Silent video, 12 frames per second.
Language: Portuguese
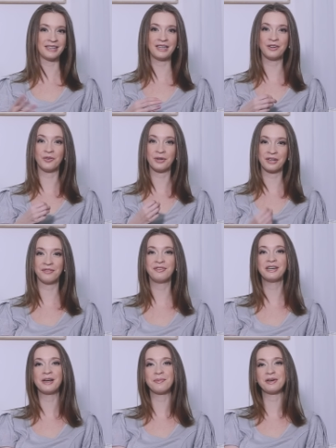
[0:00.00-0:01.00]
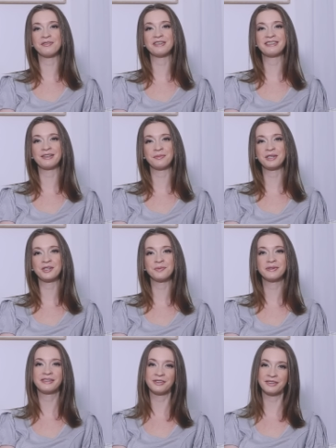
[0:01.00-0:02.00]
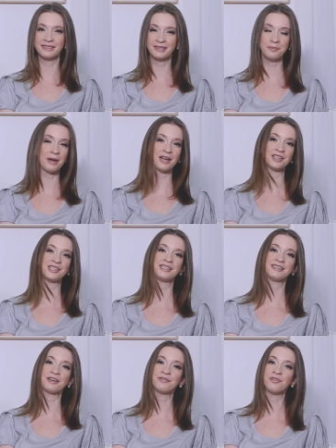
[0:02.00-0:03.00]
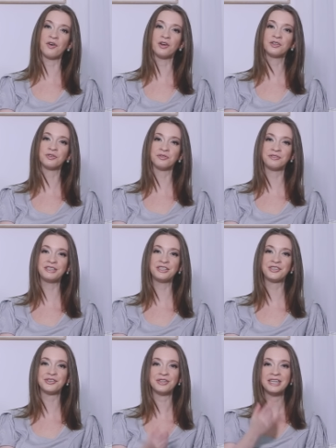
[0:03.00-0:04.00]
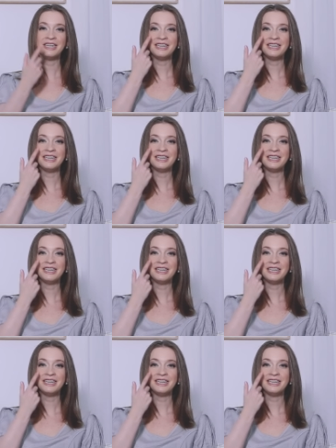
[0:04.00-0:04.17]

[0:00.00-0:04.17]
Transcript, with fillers: né, o que fica para você mesmo são as imagens, a foto, o vídeo.